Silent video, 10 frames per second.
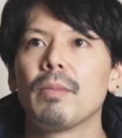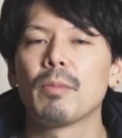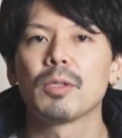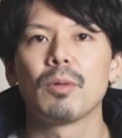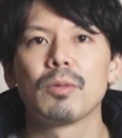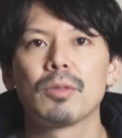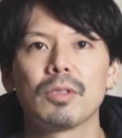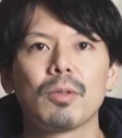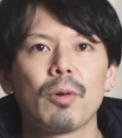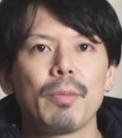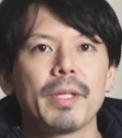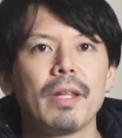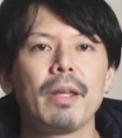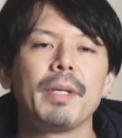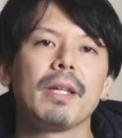まあもちろん普通にこれを見
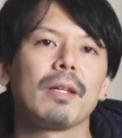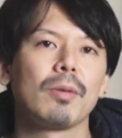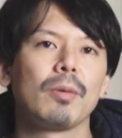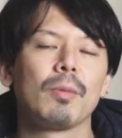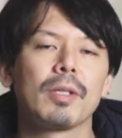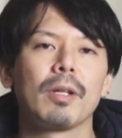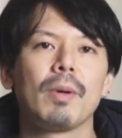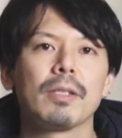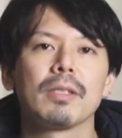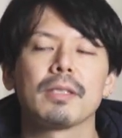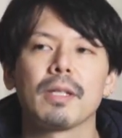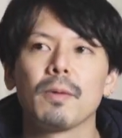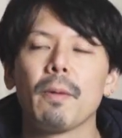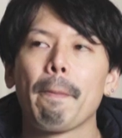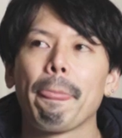てねいいなって思ったのもあるんですけ
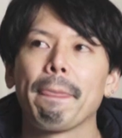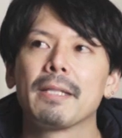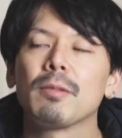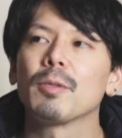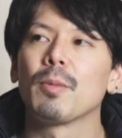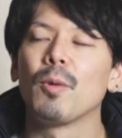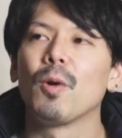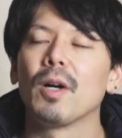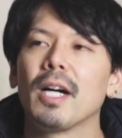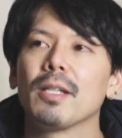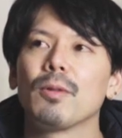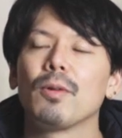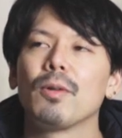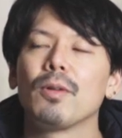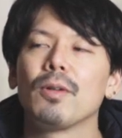ど、そもそもあ
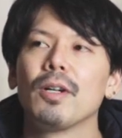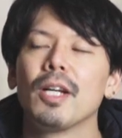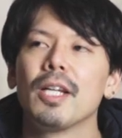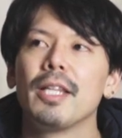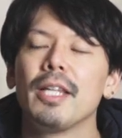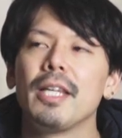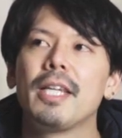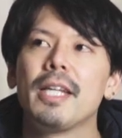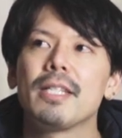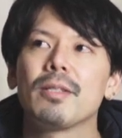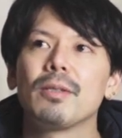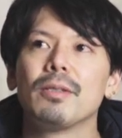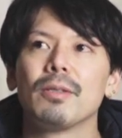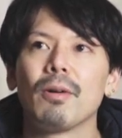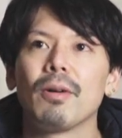のイギリス
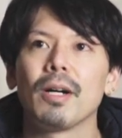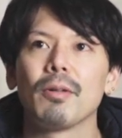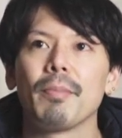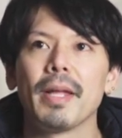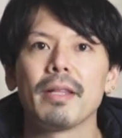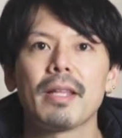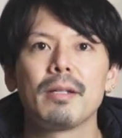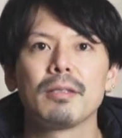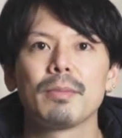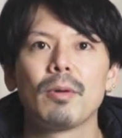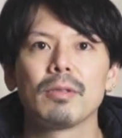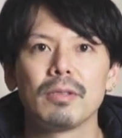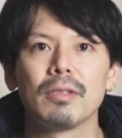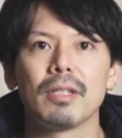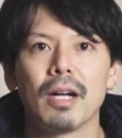軍 の, あの
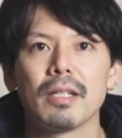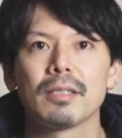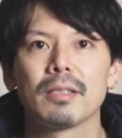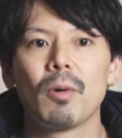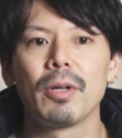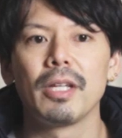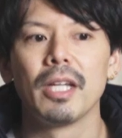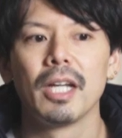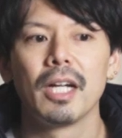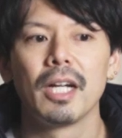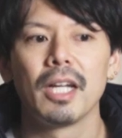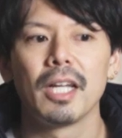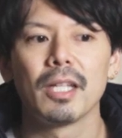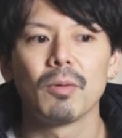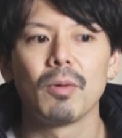ペンタイルスモークがすごい、
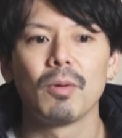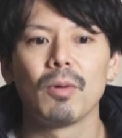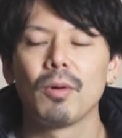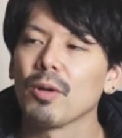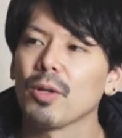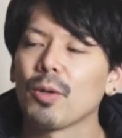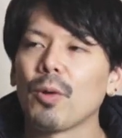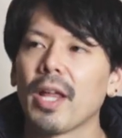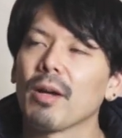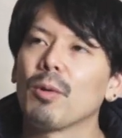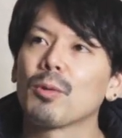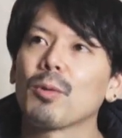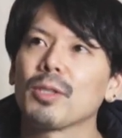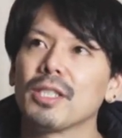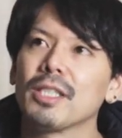えー、と去年一昨
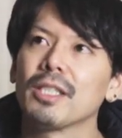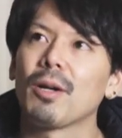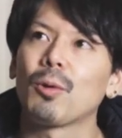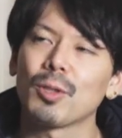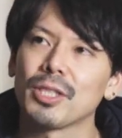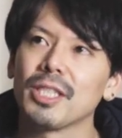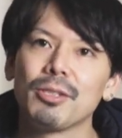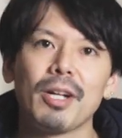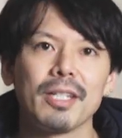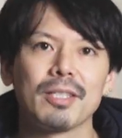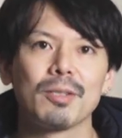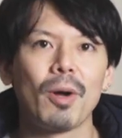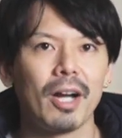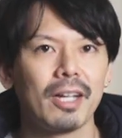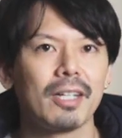年今年ぐらいにすご
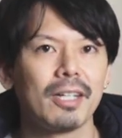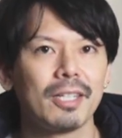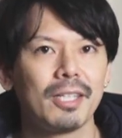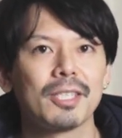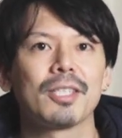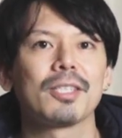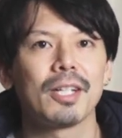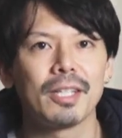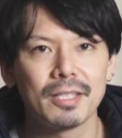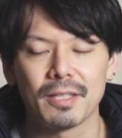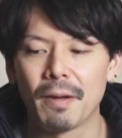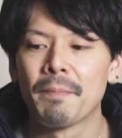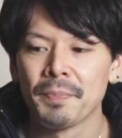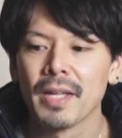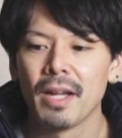い流行りだしたじゃないですか。
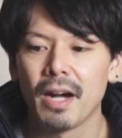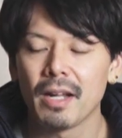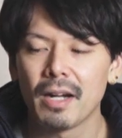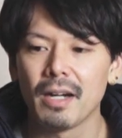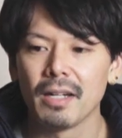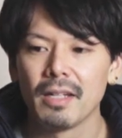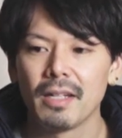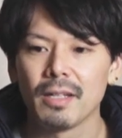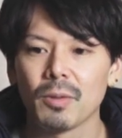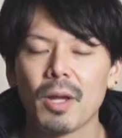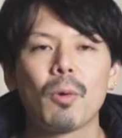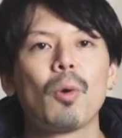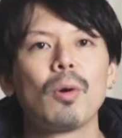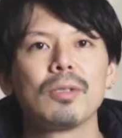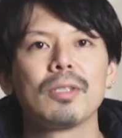あれが、えー、と結構
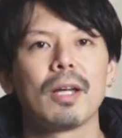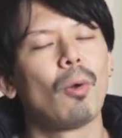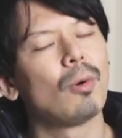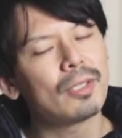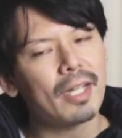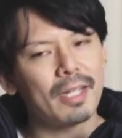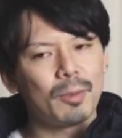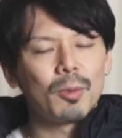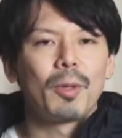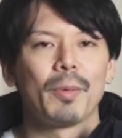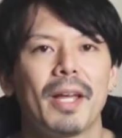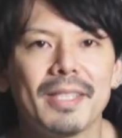ロングだロングだけってことでもない